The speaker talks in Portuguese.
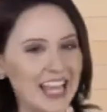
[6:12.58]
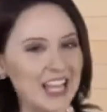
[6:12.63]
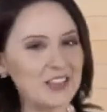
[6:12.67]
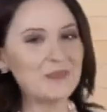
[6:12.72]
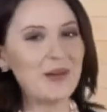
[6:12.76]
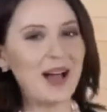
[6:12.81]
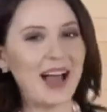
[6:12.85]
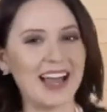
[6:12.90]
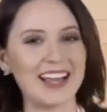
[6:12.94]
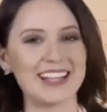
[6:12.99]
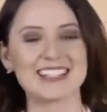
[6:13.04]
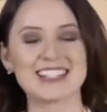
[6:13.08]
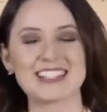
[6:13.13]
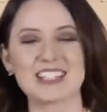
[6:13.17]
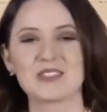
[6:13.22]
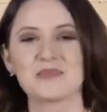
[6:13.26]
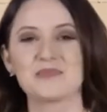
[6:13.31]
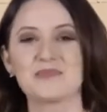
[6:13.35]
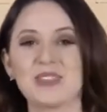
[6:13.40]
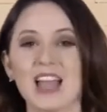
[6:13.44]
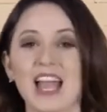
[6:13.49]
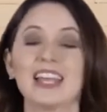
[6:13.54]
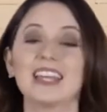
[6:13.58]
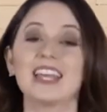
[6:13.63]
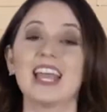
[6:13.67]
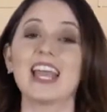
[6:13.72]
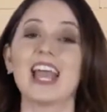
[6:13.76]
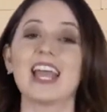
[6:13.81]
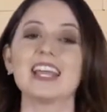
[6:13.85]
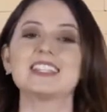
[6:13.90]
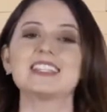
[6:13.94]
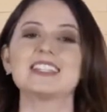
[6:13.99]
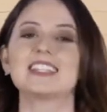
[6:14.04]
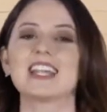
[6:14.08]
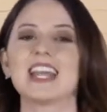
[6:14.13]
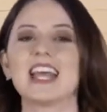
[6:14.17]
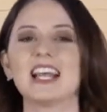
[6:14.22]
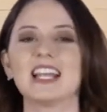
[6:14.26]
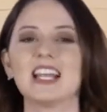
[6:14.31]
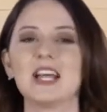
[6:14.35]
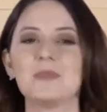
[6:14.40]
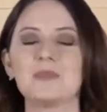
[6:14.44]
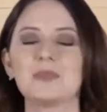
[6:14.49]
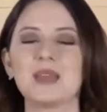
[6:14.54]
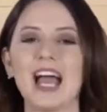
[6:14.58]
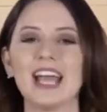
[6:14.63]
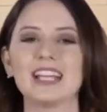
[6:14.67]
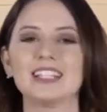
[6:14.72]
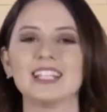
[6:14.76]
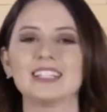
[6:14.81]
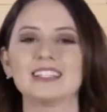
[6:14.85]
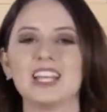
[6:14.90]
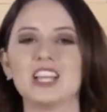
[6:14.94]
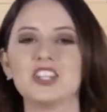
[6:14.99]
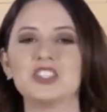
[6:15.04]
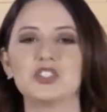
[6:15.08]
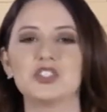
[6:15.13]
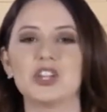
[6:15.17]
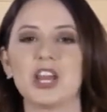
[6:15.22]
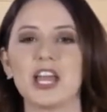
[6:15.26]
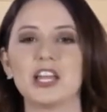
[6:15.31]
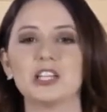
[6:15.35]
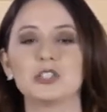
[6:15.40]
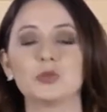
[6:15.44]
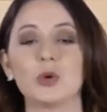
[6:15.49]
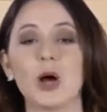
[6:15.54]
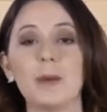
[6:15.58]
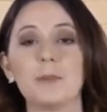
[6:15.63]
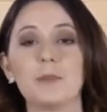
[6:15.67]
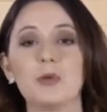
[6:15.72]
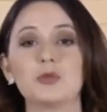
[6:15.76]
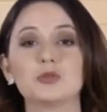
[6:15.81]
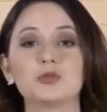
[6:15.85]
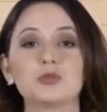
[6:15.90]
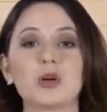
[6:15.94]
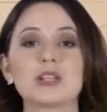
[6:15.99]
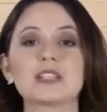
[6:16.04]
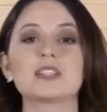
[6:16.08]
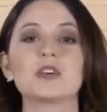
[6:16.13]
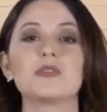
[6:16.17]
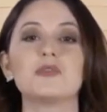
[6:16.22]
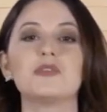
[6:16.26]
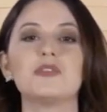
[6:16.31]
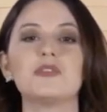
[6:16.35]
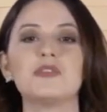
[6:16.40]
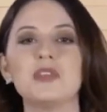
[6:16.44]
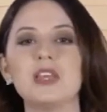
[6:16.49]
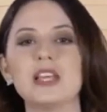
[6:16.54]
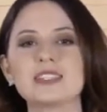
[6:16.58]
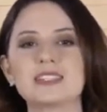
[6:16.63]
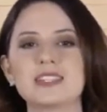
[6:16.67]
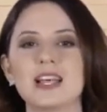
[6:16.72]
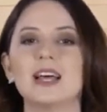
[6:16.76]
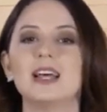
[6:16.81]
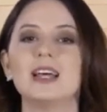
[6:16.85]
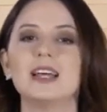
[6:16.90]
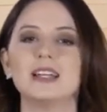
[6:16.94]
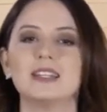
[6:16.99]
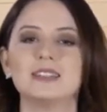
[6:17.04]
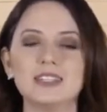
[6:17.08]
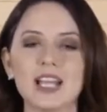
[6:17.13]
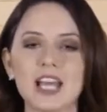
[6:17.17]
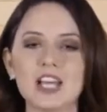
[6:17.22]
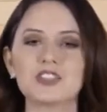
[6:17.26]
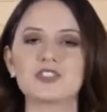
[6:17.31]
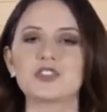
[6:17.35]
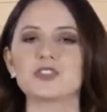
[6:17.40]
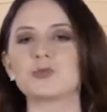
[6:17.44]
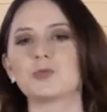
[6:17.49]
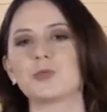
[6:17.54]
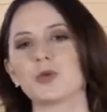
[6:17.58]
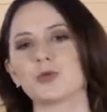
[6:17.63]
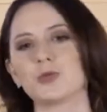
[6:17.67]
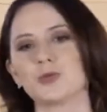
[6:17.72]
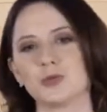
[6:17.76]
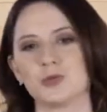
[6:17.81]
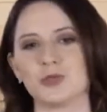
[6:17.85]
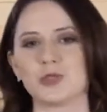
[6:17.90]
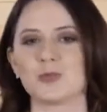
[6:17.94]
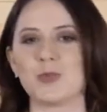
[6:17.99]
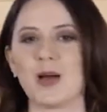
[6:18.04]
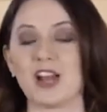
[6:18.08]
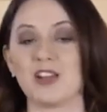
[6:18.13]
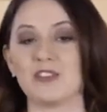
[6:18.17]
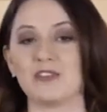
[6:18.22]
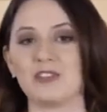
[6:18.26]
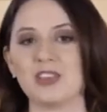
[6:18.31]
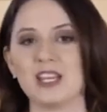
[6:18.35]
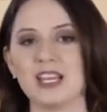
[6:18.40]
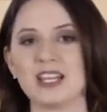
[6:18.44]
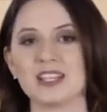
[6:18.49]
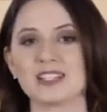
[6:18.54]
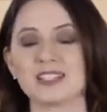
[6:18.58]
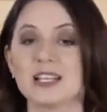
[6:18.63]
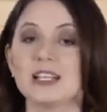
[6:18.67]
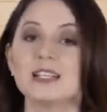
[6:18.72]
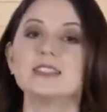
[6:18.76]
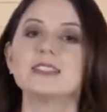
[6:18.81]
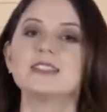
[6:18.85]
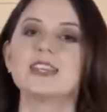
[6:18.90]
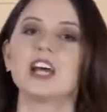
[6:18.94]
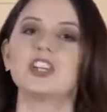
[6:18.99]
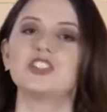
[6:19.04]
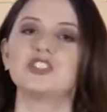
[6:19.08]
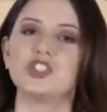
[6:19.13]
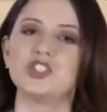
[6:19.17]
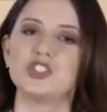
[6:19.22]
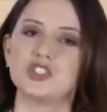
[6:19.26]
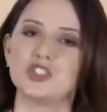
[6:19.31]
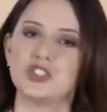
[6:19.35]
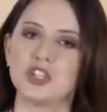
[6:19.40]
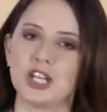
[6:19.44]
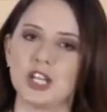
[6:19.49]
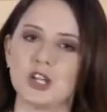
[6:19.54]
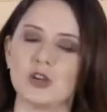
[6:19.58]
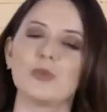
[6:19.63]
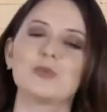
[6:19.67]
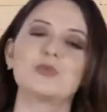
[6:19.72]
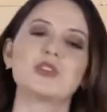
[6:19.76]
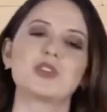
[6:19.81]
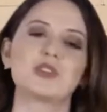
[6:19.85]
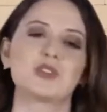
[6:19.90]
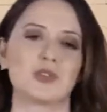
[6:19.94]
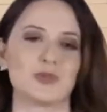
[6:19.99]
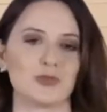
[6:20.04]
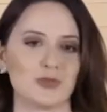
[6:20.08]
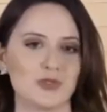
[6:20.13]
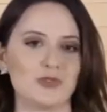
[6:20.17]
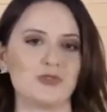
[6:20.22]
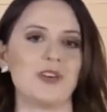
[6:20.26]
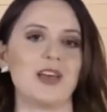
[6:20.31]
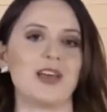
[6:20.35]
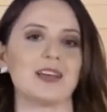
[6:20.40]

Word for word: tem mais! Quem é estrela ainda tem direito à pontuação fixa nestes produtos maravilhas se atingirem o objetivo de